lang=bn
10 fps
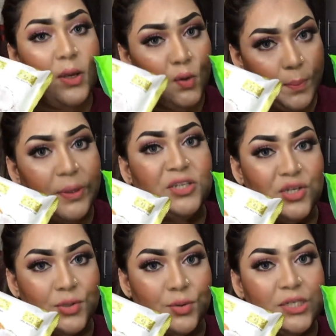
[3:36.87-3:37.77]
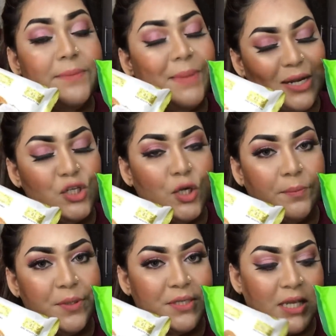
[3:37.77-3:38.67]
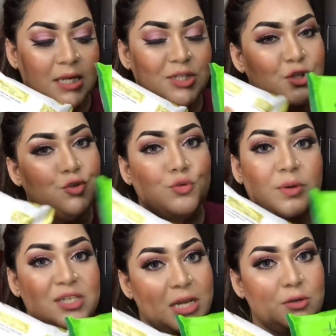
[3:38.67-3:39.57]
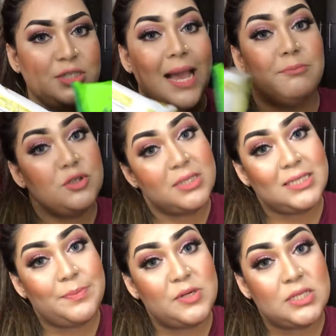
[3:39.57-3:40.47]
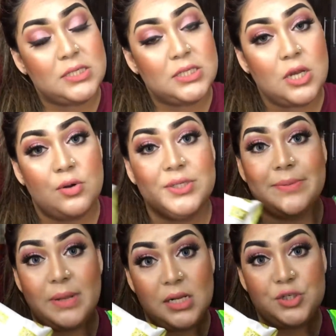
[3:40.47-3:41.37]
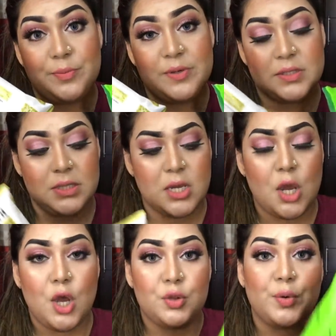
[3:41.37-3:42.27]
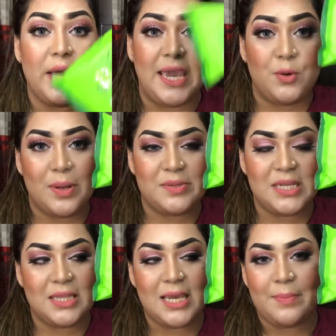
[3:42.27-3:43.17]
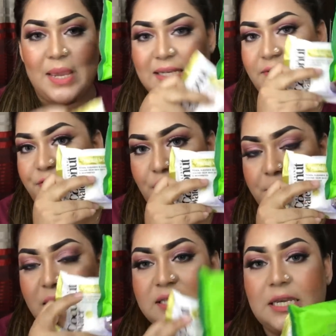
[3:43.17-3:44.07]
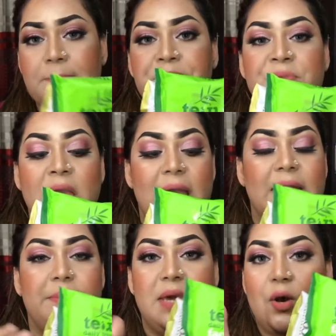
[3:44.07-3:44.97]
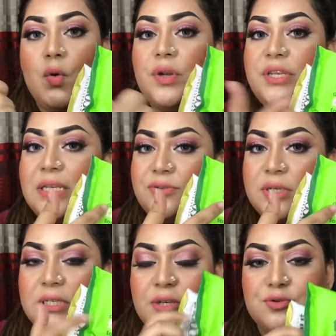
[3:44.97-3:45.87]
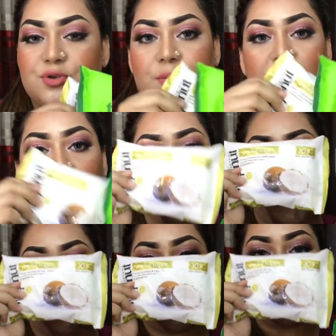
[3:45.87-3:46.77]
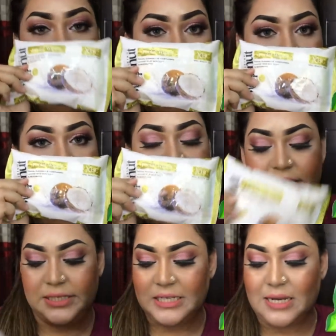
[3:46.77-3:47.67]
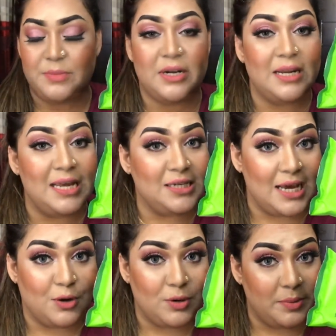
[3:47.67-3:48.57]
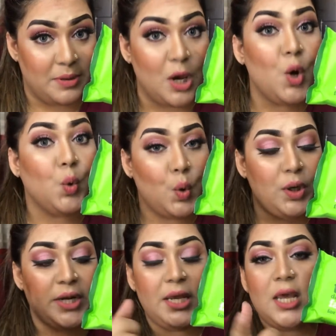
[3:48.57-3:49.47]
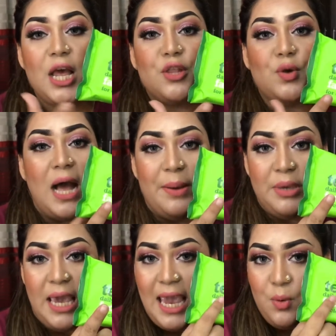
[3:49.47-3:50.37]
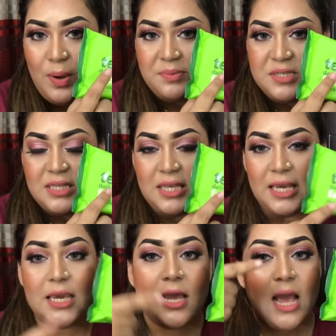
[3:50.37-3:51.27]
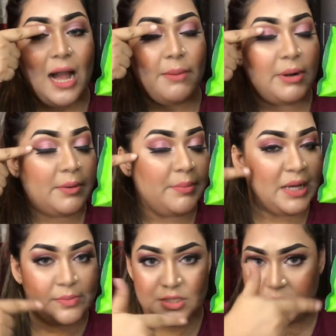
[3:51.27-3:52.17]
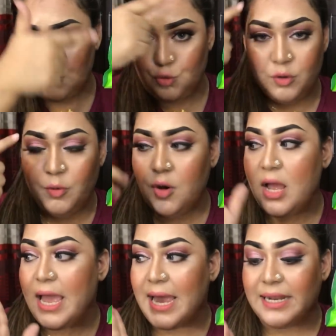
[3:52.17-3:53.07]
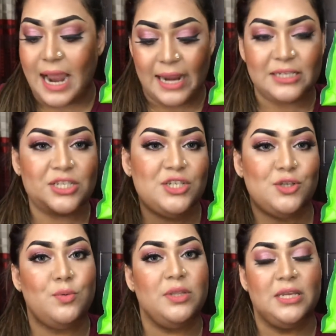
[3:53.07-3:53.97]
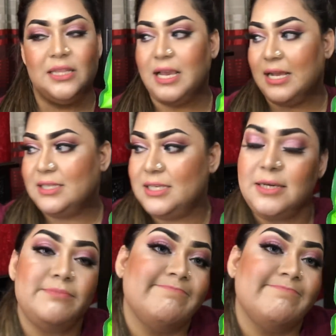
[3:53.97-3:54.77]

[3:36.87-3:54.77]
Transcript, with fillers: এগুলো পারচেস করেছি বাংলা শপার্স থেকে যেহেতু তোমরা জানো যে আপ টু সিক্সটি পার্সেন্ট ডিসকাউন্ট আছে বাংলা শপার্সে তো এই ওয়েবসটাতেই আমি একটা ফ্রি পেয়েছি অ্যান্ড আমি এখন টি থ্রিটা ইউজ করবো কজ এটা পুরোটাই ইনটেক্ট আমার এটা এখন আমি খুলিনি তো আমি এই ওয়েবসটি দিয়ে আমার মেকআপটাকে তুলবো অ্যান্ড আরেকটি জিনিস তোমাদেরকে দেখাচ্ছি